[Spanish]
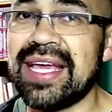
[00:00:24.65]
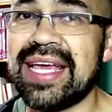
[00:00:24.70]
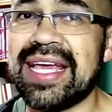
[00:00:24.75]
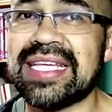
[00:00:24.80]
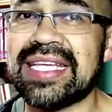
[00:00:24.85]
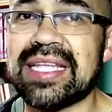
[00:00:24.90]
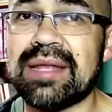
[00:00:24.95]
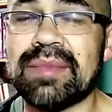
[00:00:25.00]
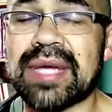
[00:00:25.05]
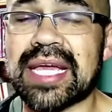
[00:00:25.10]

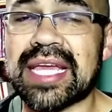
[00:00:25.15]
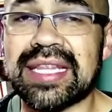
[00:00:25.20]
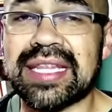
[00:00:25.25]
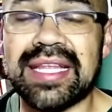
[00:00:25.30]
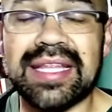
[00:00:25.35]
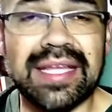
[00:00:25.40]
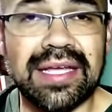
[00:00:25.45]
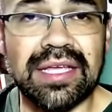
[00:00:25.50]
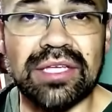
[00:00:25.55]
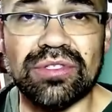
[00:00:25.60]
Es la
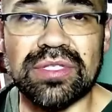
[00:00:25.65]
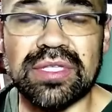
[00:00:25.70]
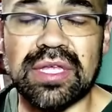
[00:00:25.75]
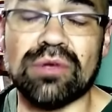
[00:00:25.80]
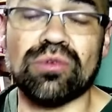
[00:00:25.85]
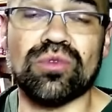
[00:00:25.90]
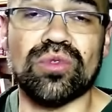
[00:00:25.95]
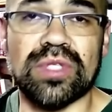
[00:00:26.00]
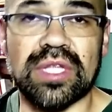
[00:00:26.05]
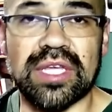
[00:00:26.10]
maquetita que
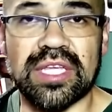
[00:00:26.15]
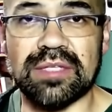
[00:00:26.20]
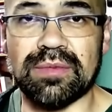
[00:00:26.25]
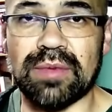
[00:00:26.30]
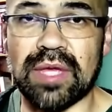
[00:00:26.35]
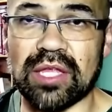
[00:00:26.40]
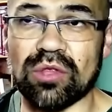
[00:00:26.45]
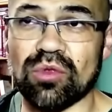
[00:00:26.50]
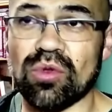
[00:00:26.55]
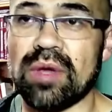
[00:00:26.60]
están ustedes
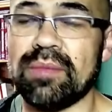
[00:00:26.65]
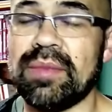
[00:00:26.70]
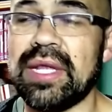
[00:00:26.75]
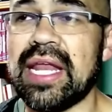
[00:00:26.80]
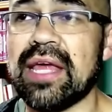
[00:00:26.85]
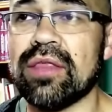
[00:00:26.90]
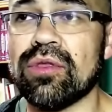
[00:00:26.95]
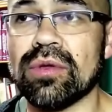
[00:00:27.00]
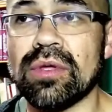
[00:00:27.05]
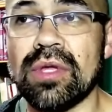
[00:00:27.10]
viendo a mi
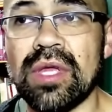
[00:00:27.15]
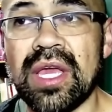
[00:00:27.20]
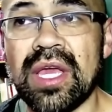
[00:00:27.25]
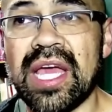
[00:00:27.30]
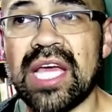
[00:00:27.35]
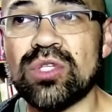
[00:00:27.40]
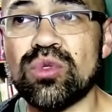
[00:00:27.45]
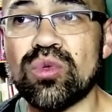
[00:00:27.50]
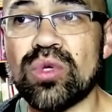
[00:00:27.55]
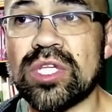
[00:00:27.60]
lado.
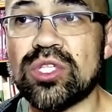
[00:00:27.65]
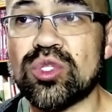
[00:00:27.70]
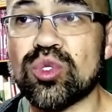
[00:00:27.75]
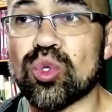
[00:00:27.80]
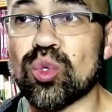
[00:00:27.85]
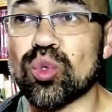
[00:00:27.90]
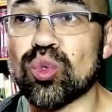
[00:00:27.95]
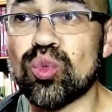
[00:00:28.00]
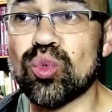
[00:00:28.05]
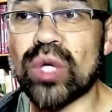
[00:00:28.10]
Es una
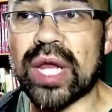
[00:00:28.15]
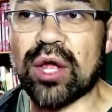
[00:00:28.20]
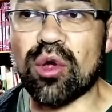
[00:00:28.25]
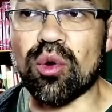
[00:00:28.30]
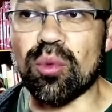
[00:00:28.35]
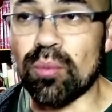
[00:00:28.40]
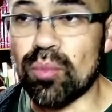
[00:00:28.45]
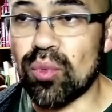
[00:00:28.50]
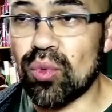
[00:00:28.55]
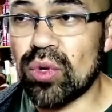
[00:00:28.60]
estructura
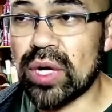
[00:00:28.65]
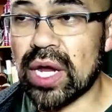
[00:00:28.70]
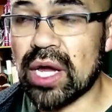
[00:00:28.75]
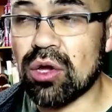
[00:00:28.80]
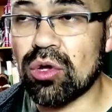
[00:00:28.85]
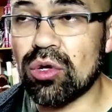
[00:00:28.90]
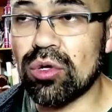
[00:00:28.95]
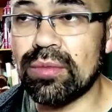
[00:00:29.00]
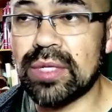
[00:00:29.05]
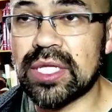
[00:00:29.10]
con pura
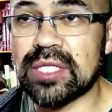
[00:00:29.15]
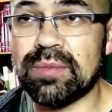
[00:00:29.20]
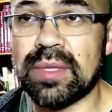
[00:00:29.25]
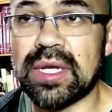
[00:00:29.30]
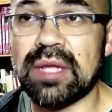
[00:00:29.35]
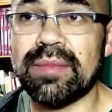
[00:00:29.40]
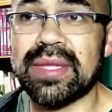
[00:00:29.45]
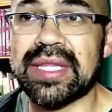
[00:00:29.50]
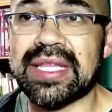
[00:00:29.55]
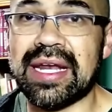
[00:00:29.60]
columnas
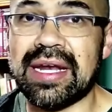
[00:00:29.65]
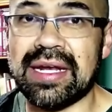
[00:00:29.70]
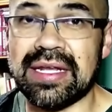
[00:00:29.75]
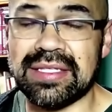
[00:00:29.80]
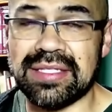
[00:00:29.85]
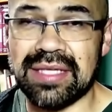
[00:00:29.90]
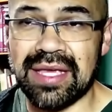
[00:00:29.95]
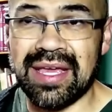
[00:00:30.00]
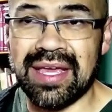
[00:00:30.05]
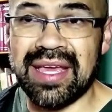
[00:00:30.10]

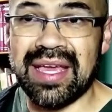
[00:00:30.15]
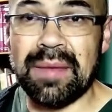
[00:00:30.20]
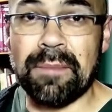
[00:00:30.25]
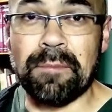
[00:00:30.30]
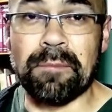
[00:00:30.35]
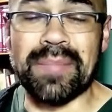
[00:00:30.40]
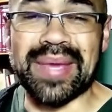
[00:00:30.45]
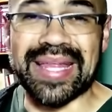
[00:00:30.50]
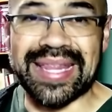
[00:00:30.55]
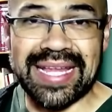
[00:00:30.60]
perimetrales
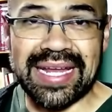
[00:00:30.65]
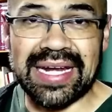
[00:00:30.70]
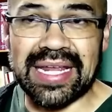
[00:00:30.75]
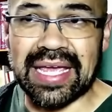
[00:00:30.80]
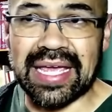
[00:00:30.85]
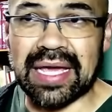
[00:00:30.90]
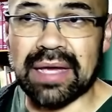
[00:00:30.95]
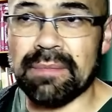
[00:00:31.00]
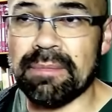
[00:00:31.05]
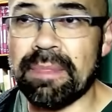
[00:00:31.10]

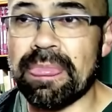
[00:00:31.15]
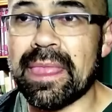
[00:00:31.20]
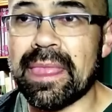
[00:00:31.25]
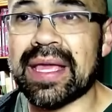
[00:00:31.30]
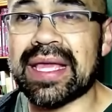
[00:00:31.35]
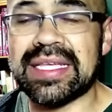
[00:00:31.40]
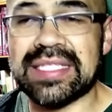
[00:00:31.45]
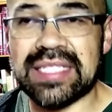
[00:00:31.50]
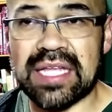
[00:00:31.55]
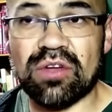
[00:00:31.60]
metálica
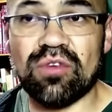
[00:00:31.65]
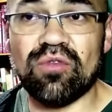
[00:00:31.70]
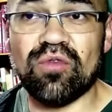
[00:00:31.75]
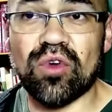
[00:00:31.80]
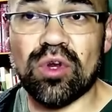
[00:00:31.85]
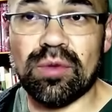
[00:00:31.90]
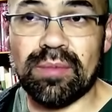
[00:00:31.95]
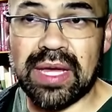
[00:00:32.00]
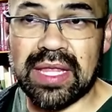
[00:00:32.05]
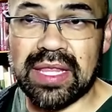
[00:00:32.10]
que está
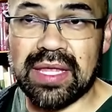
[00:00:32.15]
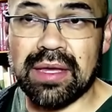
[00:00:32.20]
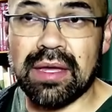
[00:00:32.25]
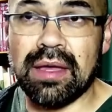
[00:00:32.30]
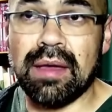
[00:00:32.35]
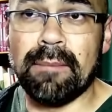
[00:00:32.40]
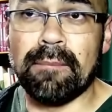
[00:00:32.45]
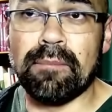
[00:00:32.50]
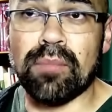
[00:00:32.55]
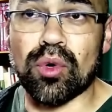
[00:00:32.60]
conformada
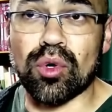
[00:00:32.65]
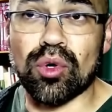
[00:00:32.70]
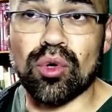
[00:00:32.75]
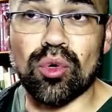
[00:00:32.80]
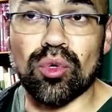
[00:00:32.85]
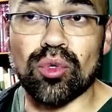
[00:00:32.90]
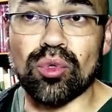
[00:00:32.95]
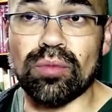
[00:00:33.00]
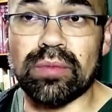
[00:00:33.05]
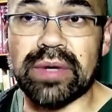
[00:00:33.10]
por
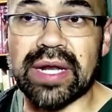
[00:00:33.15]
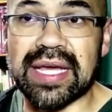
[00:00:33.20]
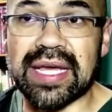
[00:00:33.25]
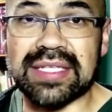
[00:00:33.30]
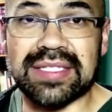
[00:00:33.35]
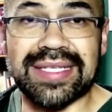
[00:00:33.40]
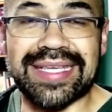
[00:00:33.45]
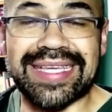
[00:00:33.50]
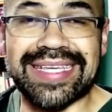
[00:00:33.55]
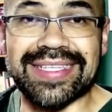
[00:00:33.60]

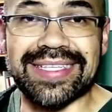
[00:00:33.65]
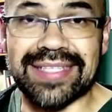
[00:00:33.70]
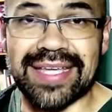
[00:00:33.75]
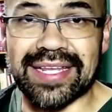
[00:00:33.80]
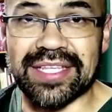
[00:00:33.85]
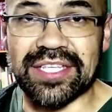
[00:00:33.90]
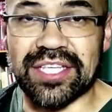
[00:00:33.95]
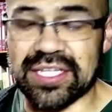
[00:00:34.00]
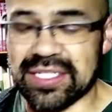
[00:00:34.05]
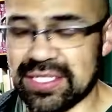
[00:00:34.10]
columnas y
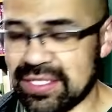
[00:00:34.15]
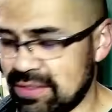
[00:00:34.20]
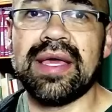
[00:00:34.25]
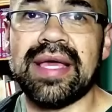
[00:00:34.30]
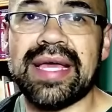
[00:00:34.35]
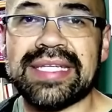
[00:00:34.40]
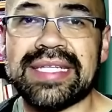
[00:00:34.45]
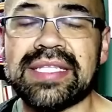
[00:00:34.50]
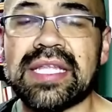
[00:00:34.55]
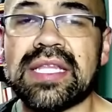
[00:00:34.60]
cerchas.
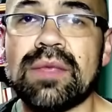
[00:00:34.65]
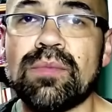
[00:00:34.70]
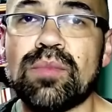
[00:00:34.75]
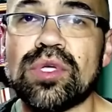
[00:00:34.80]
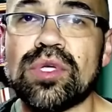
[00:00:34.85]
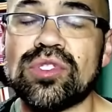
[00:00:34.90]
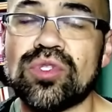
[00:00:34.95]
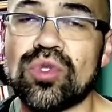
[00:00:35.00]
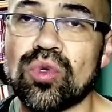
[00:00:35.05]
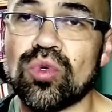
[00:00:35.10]
Este tipo de
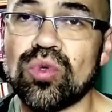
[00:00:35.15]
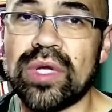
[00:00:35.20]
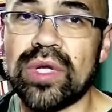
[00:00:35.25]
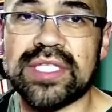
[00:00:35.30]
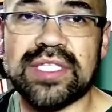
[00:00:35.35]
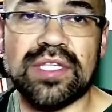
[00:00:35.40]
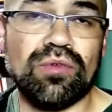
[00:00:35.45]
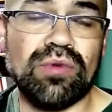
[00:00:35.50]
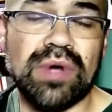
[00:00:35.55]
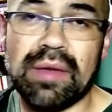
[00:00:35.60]
estructuras
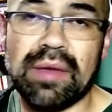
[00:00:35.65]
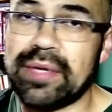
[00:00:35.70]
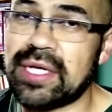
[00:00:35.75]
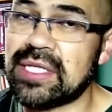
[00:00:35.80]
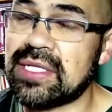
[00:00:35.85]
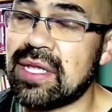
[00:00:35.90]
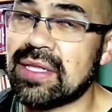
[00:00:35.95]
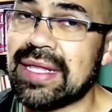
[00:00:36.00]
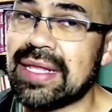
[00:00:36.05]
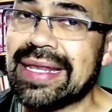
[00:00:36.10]
tiene una
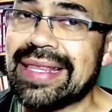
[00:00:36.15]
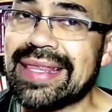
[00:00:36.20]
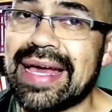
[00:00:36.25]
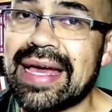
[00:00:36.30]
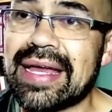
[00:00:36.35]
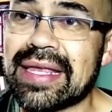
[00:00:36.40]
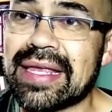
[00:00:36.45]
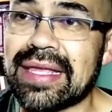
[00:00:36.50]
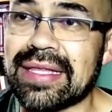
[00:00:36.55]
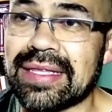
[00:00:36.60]
versatilidad
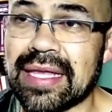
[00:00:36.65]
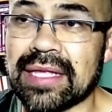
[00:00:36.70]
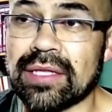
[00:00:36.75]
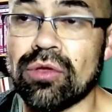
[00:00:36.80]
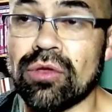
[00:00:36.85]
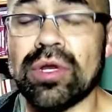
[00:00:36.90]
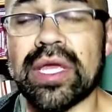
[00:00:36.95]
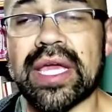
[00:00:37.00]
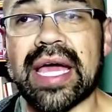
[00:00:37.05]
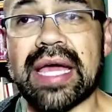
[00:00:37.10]

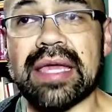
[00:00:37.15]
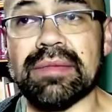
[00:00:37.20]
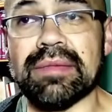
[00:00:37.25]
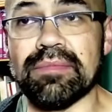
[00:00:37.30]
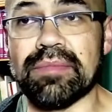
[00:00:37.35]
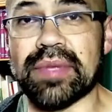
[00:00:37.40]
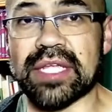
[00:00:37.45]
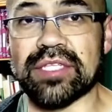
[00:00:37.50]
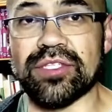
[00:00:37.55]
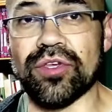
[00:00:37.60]
arquitectónica
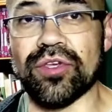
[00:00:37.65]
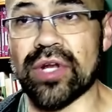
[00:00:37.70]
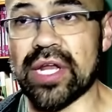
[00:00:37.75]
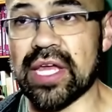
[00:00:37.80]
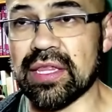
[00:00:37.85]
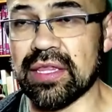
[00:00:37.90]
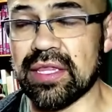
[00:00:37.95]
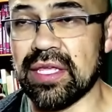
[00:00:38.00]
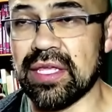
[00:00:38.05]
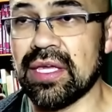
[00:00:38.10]

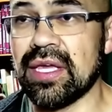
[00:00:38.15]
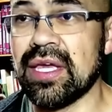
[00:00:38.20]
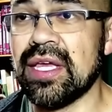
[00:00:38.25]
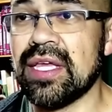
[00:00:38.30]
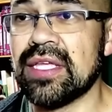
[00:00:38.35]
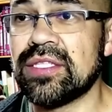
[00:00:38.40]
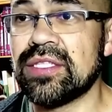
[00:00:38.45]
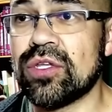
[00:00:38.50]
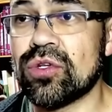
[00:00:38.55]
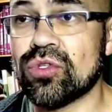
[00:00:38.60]
impresionante.
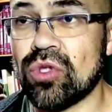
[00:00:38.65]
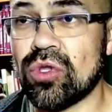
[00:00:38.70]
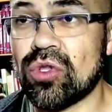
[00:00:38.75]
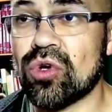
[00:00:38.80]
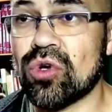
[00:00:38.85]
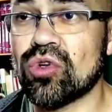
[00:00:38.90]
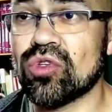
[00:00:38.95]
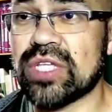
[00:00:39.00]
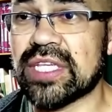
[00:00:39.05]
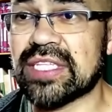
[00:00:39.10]
Si nosotros
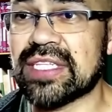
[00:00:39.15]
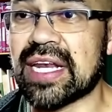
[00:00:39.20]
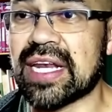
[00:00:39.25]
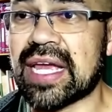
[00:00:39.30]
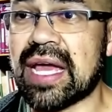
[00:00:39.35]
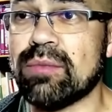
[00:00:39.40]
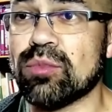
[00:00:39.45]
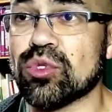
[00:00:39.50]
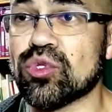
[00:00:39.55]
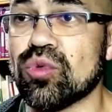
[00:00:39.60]
nos
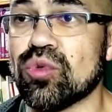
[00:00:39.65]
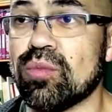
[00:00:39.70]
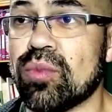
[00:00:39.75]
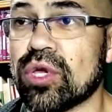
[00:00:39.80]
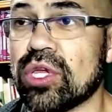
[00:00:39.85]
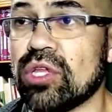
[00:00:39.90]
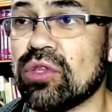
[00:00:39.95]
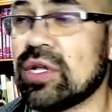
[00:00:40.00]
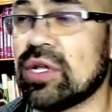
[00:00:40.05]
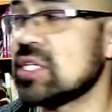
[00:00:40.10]
acercamos un
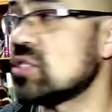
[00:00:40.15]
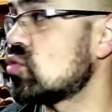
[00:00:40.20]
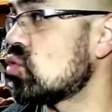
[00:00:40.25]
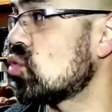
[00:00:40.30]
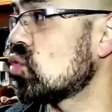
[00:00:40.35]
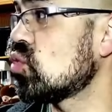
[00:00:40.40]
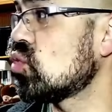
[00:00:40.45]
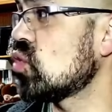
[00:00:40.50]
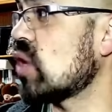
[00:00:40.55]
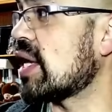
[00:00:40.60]
poquito a la
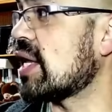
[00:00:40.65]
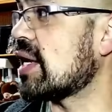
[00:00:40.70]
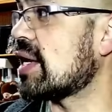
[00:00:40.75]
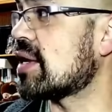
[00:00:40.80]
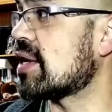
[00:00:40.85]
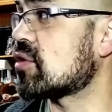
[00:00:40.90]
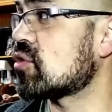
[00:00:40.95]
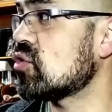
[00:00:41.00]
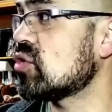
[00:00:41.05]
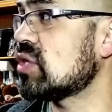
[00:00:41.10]
estructura y la
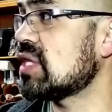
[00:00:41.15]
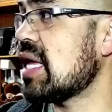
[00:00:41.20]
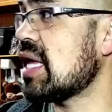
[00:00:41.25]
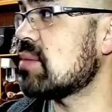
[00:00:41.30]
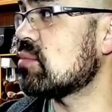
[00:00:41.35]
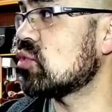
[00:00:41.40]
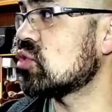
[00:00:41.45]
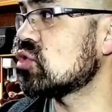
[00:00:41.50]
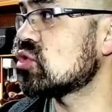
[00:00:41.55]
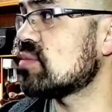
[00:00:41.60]

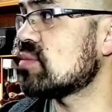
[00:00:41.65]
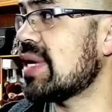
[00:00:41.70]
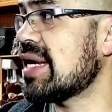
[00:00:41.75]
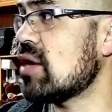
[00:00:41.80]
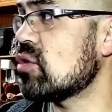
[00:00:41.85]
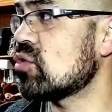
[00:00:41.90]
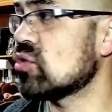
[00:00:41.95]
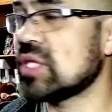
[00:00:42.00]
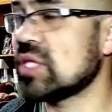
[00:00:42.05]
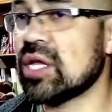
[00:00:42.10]
rotamos, van a
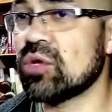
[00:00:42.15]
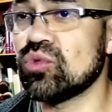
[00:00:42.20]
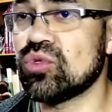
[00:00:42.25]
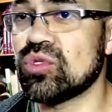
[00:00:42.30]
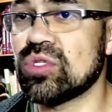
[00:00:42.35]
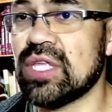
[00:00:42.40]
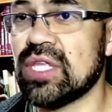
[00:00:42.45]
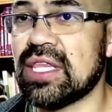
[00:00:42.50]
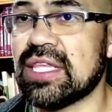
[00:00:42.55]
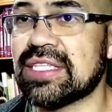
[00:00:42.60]
notar
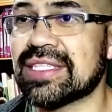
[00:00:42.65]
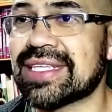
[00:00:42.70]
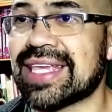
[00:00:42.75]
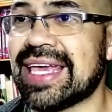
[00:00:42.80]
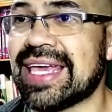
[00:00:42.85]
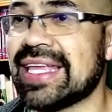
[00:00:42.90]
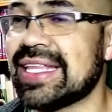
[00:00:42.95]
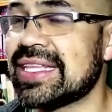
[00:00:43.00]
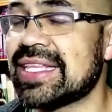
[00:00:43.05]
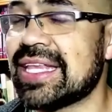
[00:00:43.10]
ustedes
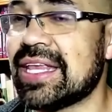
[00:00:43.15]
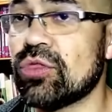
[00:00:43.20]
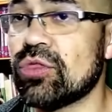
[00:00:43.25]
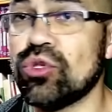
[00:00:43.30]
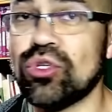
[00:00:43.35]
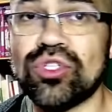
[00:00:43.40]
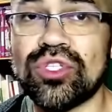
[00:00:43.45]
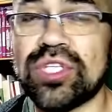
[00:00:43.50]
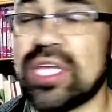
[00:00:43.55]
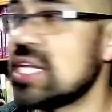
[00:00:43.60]
que entre
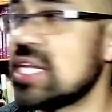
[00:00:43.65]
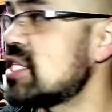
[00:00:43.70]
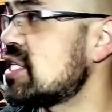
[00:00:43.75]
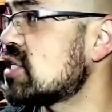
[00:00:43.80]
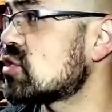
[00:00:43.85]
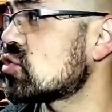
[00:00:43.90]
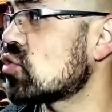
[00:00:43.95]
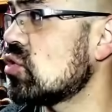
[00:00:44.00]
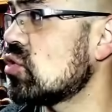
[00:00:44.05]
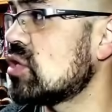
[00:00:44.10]
dos
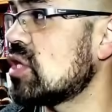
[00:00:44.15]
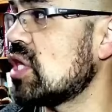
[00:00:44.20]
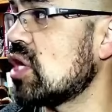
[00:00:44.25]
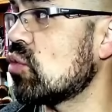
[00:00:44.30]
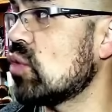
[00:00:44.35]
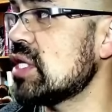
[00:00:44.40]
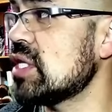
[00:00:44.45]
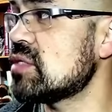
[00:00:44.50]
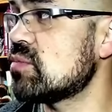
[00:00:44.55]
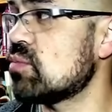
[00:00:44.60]
cerchas
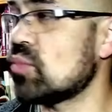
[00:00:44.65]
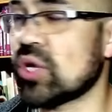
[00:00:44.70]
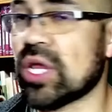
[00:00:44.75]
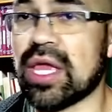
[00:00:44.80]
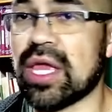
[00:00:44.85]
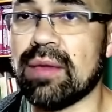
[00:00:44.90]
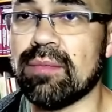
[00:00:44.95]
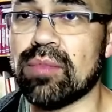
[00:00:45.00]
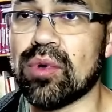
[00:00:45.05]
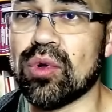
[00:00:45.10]
contiguas, por
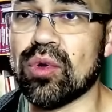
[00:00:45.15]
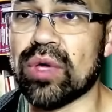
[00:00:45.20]
ejemplo,